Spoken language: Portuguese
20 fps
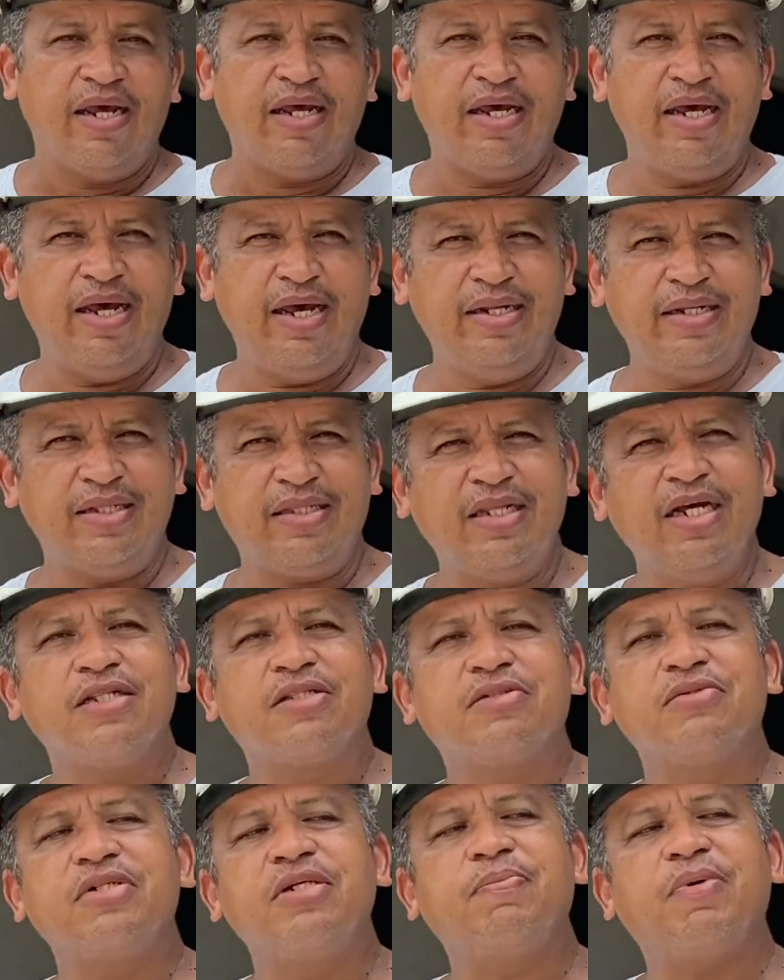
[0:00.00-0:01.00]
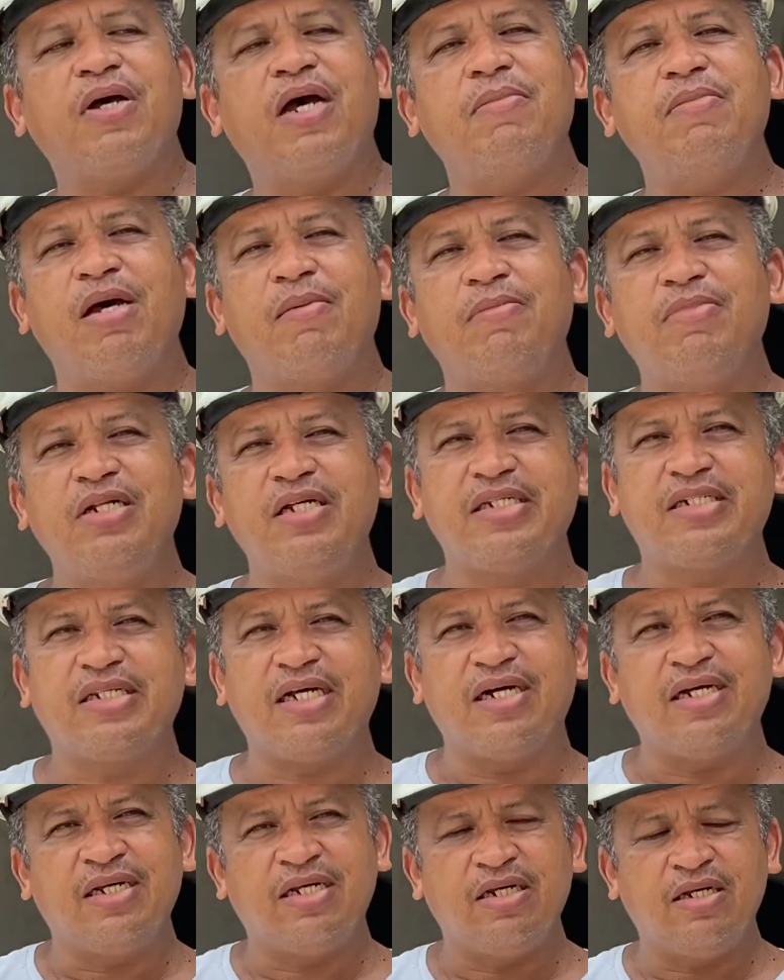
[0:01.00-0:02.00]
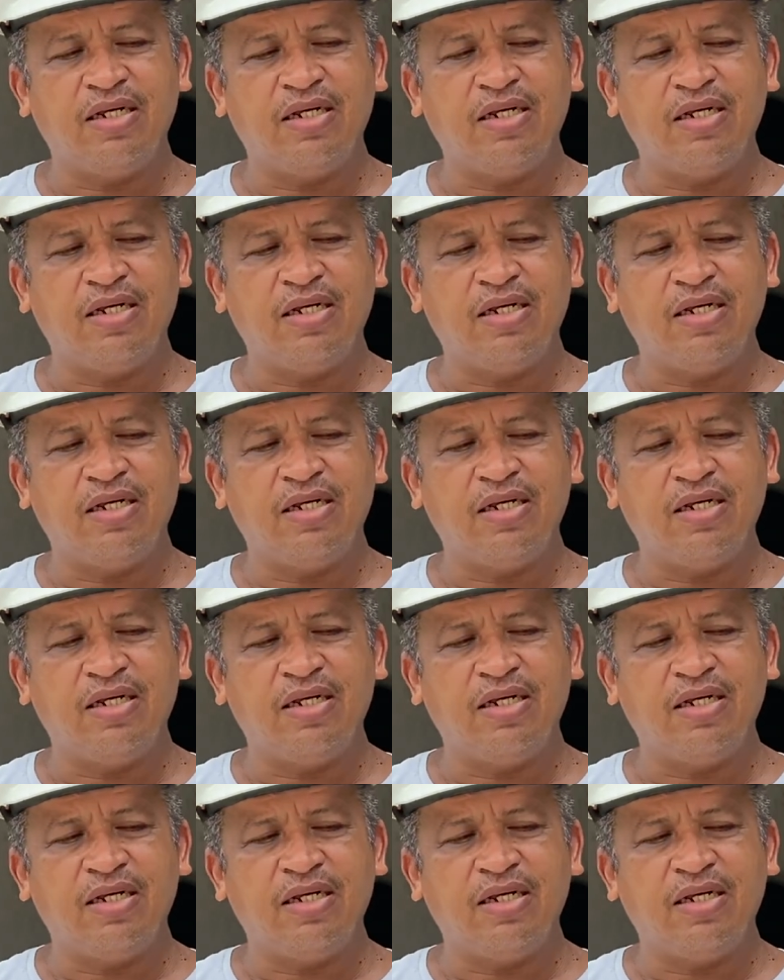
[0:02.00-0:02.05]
ele tanto impermeabiliza